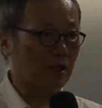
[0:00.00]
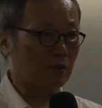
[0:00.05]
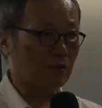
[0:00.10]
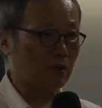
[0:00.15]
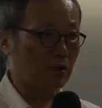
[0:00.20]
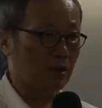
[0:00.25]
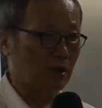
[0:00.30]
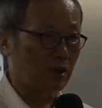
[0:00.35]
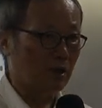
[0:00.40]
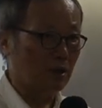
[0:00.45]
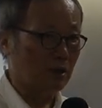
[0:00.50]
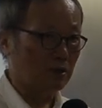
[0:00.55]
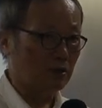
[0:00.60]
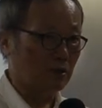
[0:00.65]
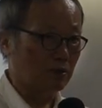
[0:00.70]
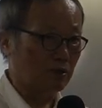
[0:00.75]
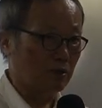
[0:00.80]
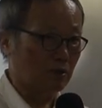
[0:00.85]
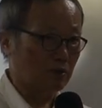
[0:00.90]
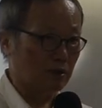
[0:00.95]
바로
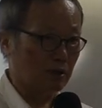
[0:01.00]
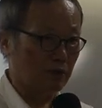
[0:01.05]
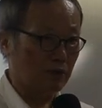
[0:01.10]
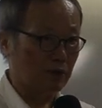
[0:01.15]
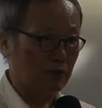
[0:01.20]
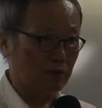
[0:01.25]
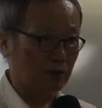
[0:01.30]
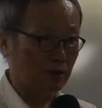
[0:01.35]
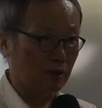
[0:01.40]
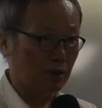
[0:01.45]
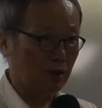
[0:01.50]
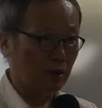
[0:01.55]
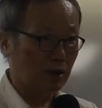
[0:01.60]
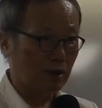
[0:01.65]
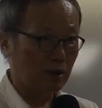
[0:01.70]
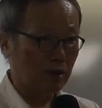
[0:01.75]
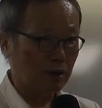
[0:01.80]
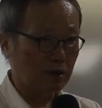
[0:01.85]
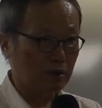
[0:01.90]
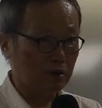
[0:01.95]
전통 사회에서
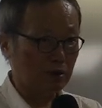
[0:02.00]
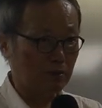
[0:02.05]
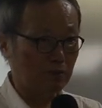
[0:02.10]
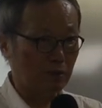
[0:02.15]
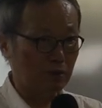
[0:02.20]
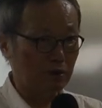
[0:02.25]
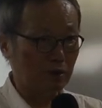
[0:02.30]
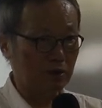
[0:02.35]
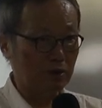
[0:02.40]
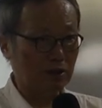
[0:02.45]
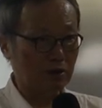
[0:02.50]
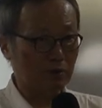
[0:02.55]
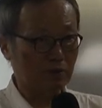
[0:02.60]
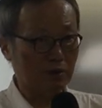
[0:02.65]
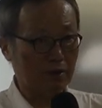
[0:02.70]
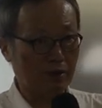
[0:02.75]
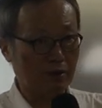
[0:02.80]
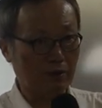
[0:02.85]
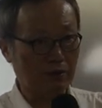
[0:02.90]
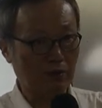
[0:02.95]

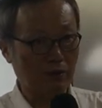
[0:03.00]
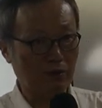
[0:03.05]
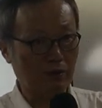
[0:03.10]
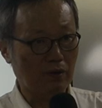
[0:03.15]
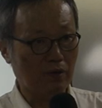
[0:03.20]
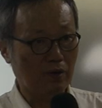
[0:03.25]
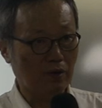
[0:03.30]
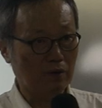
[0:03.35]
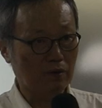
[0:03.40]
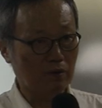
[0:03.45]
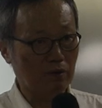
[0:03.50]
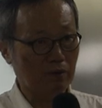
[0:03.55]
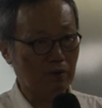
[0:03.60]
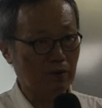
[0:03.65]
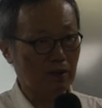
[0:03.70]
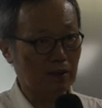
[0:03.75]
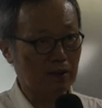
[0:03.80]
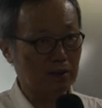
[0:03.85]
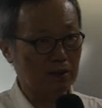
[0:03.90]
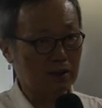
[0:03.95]
모더니즘 사회로
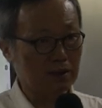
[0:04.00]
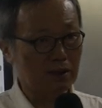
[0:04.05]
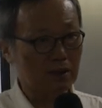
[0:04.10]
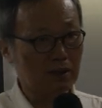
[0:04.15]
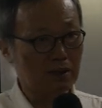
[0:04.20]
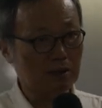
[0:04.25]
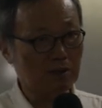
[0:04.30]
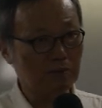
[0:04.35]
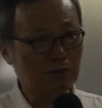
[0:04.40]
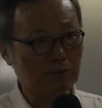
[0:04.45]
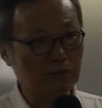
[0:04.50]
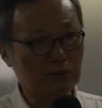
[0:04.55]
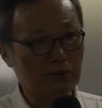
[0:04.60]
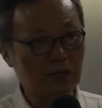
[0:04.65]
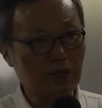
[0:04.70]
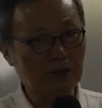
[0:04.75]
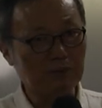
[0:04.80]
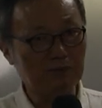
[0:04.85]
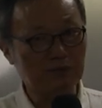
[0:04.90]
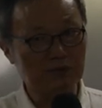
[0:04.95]
넘어가는, 그래서
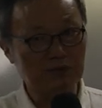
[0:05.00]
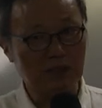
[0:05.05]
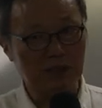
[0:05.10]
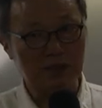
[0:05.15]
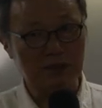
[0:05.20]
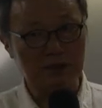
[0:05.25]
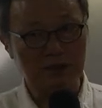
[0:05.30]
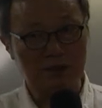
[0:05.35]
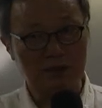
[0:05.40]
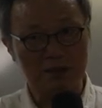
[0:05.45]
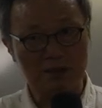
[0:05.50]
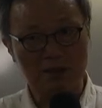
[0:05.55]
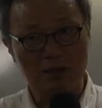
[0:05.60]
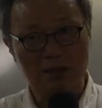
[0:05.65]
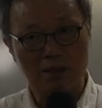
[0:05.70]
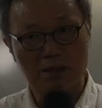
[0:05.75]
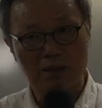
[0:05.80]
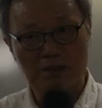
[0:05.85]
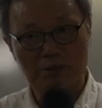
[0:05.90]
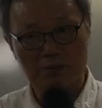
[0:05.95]
문학 분야에서는
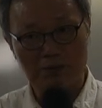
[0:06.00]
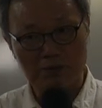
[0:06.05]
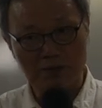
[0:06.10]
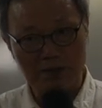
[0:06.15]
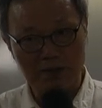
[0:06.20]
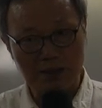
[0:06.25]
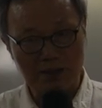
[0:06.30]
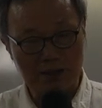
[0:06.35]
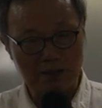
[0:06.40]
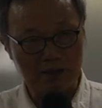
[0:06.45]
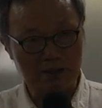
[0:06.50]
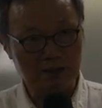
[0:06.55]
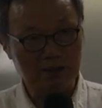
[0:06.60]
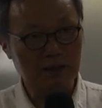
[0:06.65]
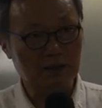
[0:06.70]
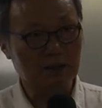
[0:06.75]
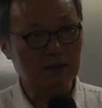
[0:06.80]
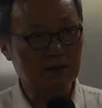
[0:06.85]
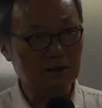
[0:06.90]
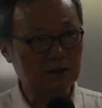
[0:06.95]
보들레르를
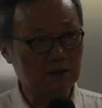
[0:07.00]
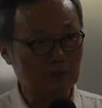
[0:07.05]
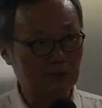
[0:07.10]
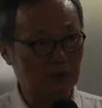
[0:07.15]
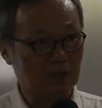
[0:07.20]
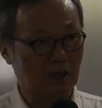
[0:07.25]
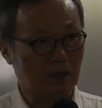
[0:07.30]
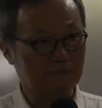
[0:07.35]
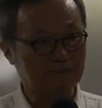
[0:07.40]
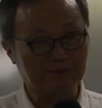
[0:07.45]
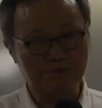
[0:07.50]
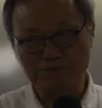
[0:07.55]
칩니다.